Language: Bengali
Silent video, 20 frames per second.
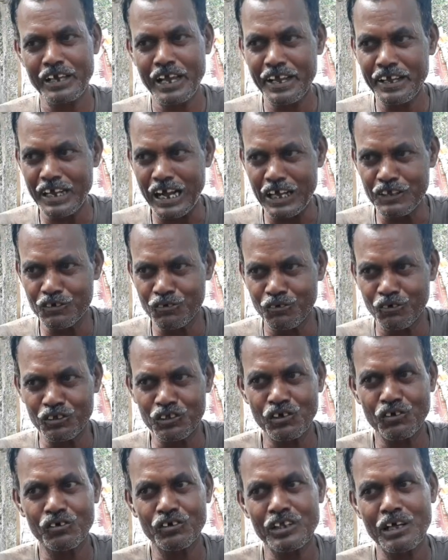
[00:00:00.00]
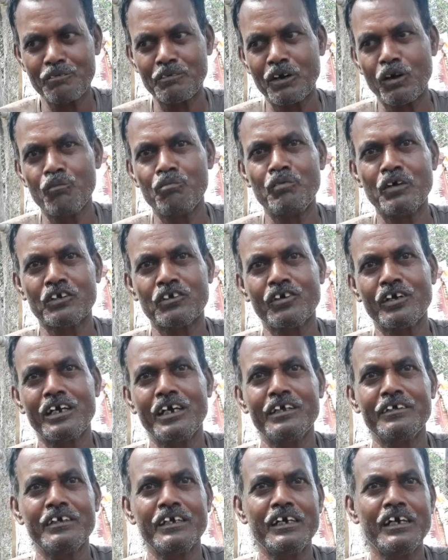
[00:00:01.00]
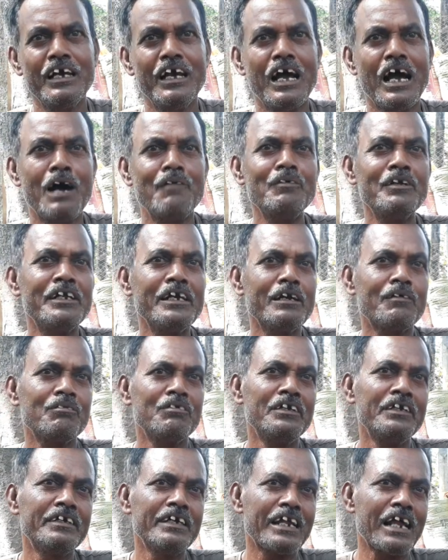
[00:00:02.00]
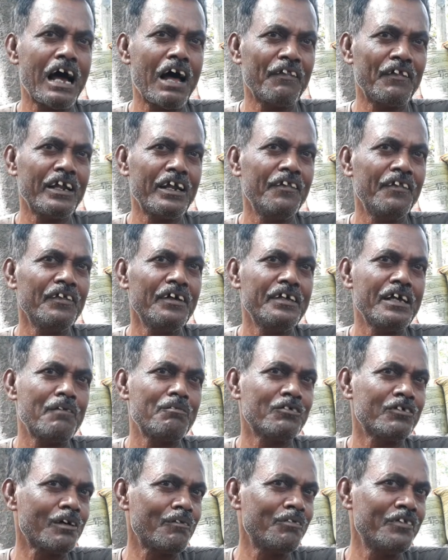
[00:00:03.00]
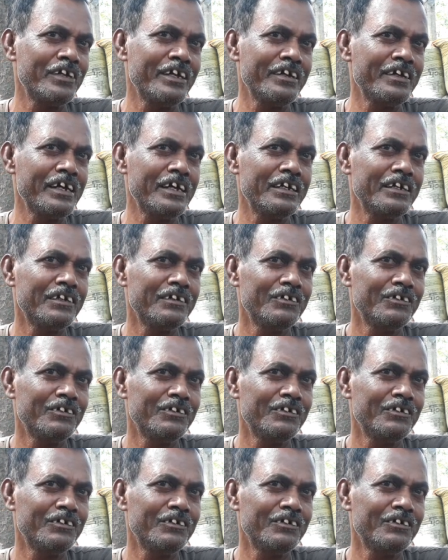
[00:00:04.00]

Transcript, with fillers: এই কাজ করতে করতে আমার অভ্যাস হয়ে গেছে আমি ঠিক নিজের হাতের আন্দাজে আমি সব দিয়ে যাই